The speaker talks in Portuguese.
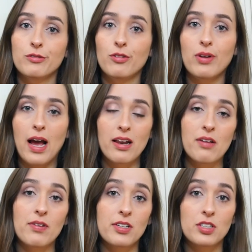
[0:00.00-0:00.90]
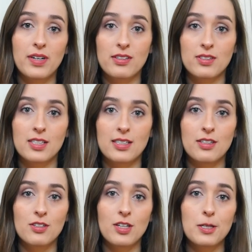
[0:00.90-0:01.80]
do lugar em que você estiver nos
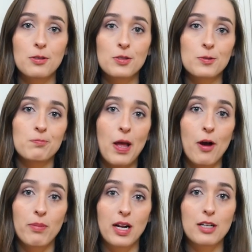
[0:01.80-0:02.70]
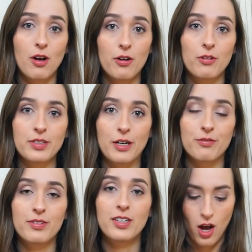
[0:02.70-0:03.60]
Estados Unidos é obrigatório ou
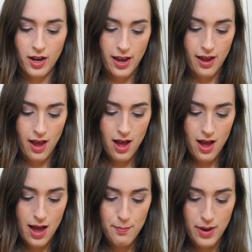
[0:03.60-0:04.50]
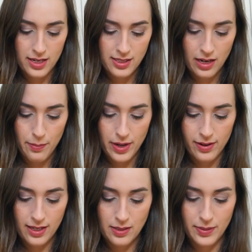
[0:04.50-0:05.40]
não. Ok, a, a Márcia
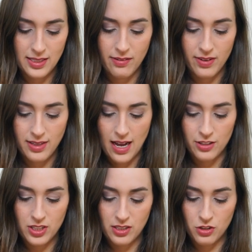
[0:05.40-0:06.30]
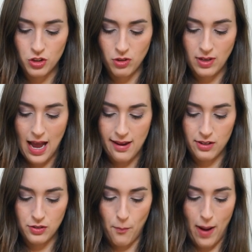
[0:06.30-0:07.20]
Cabral quer saber se é verdade que existem
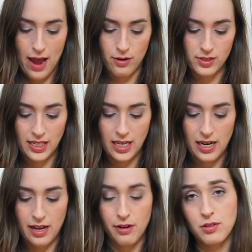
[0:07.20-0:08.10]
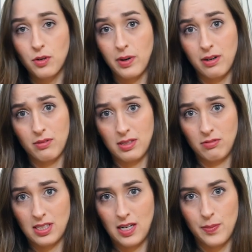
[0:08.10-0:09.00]
lugares ou bairros em que negros ou brancos
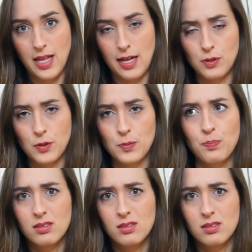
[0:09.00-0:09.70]
são discriminados.